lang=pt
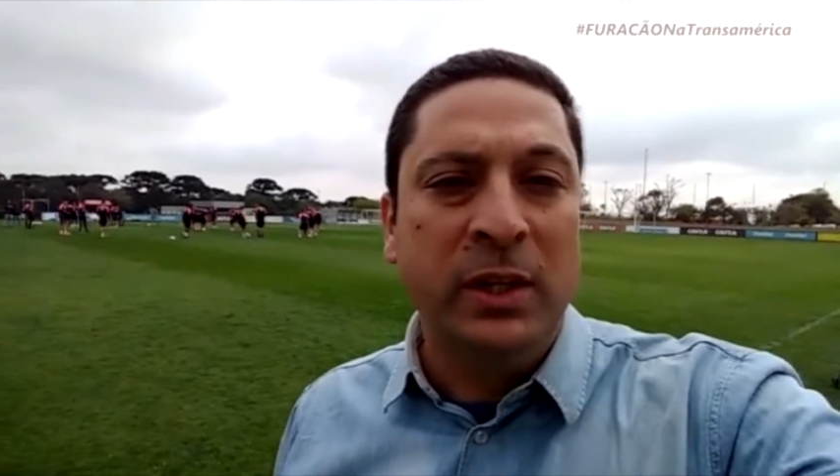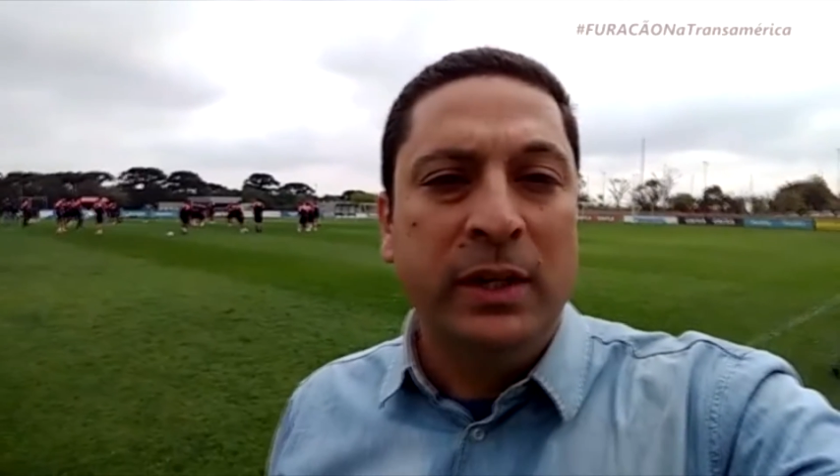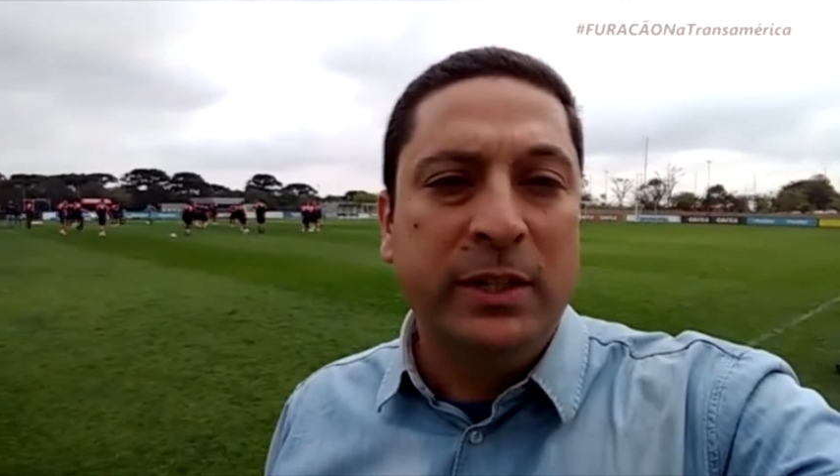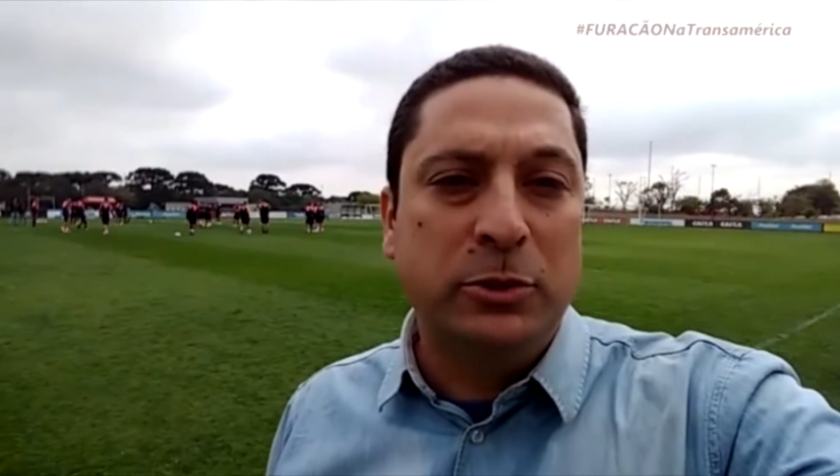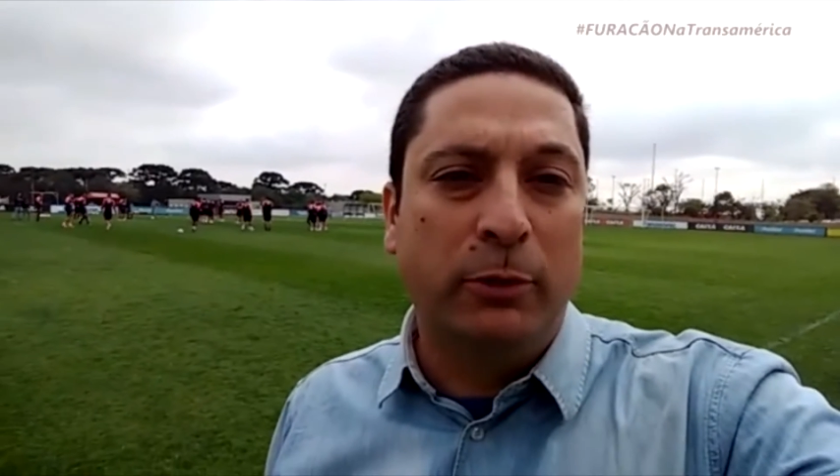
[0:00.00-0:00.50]

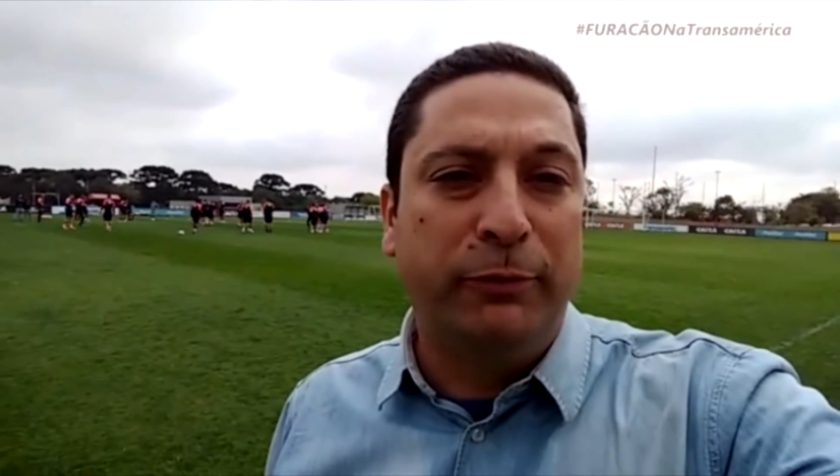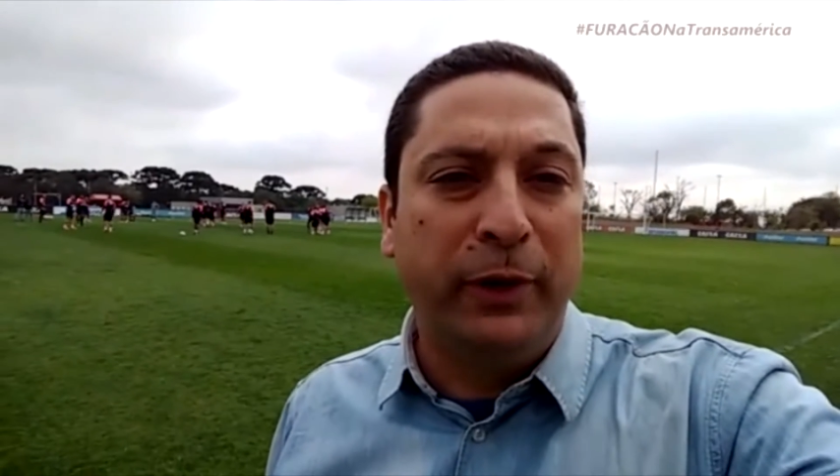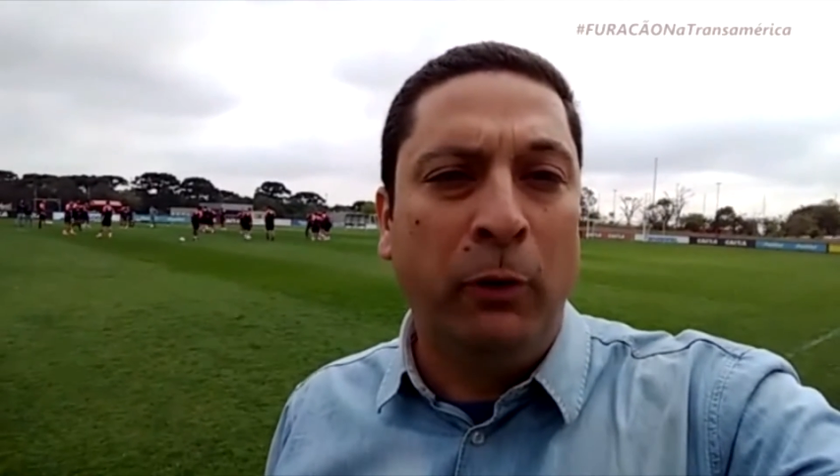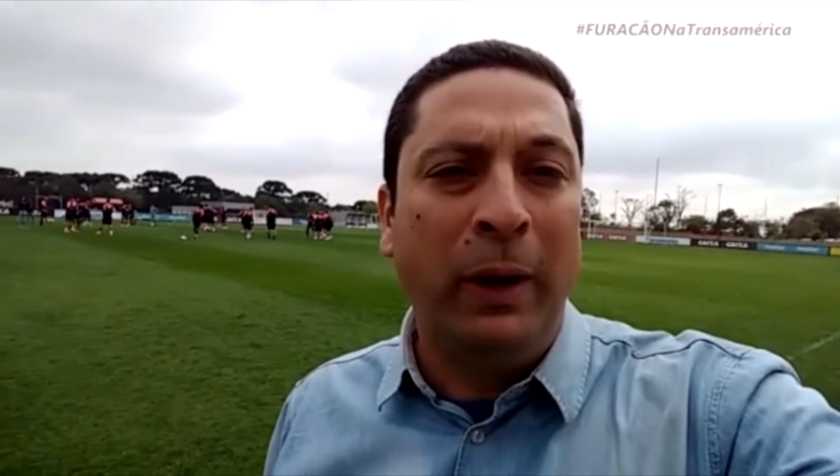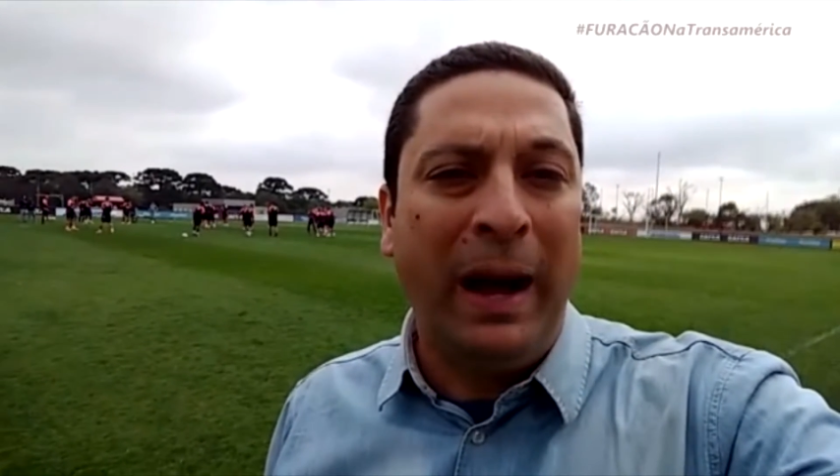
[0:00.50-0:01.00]
e
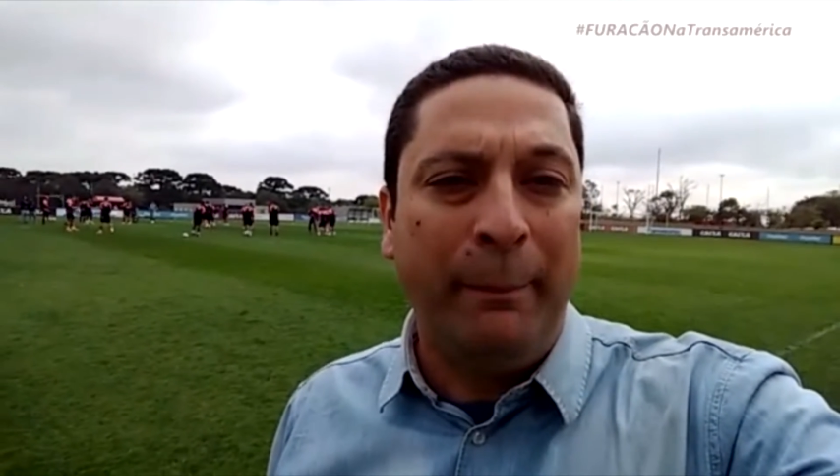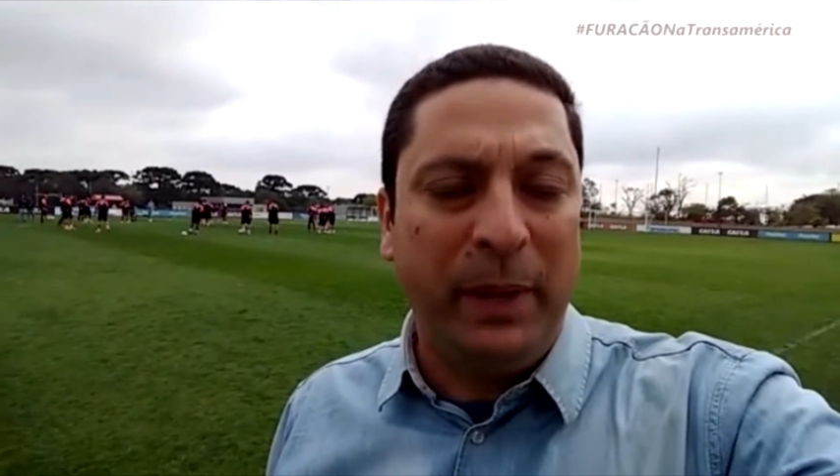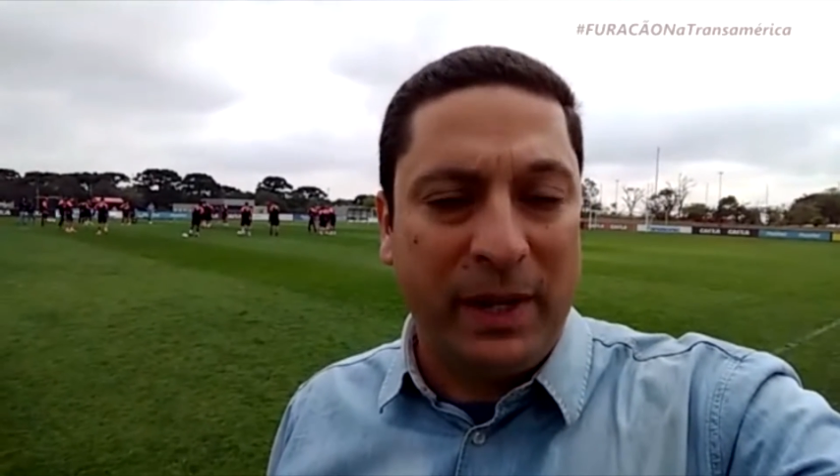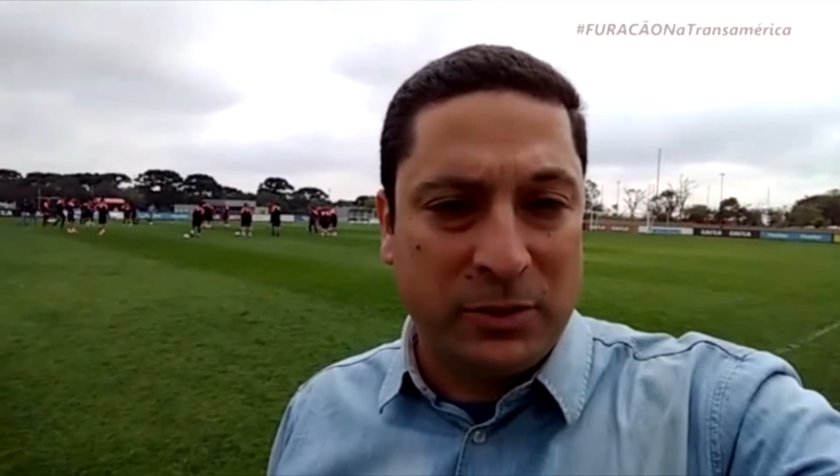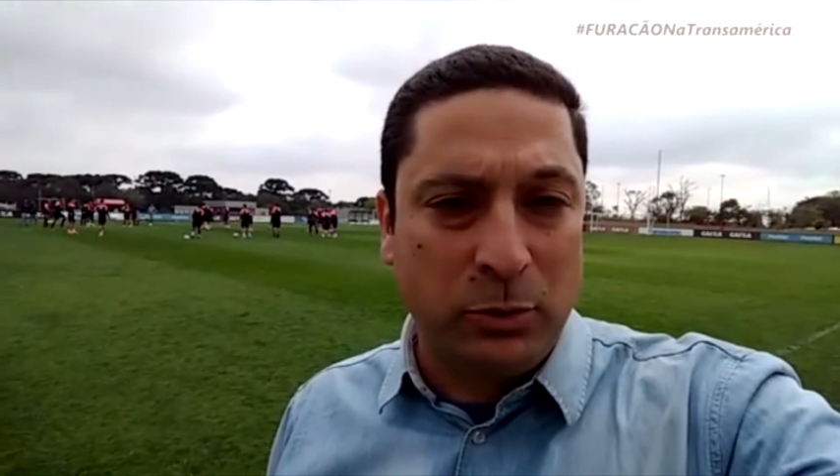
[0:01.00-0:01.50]
sofreu
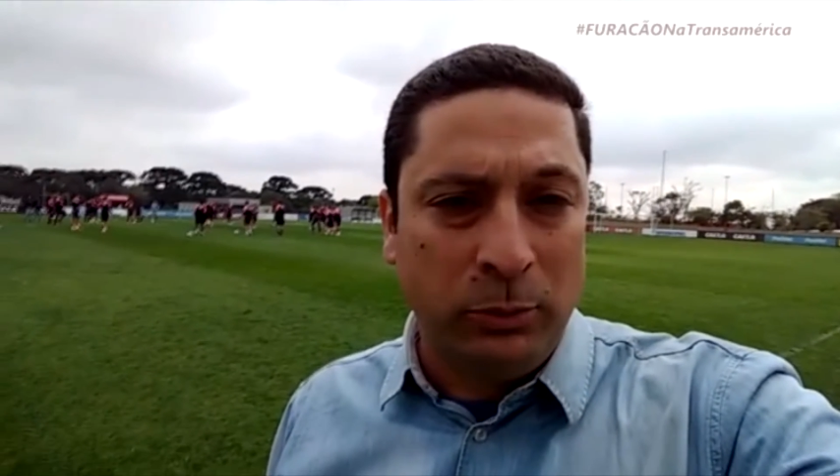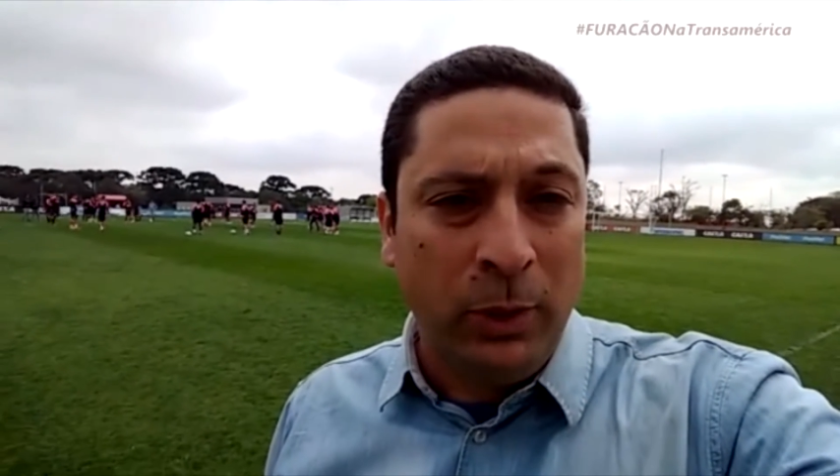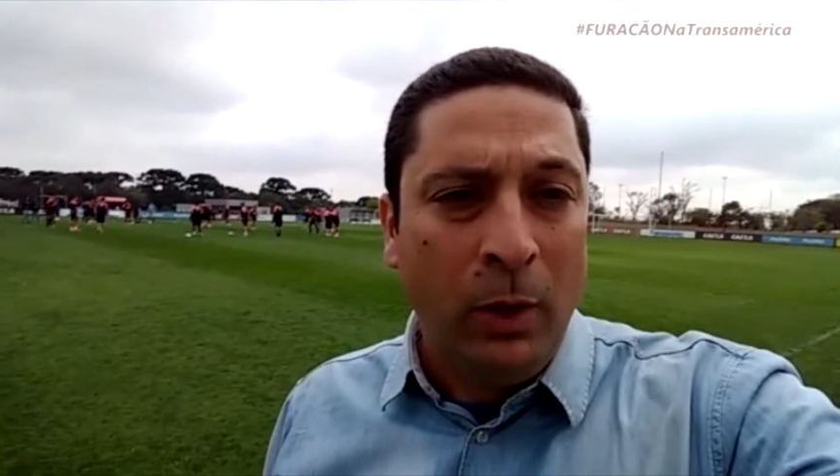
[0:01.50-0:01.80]
apenas um.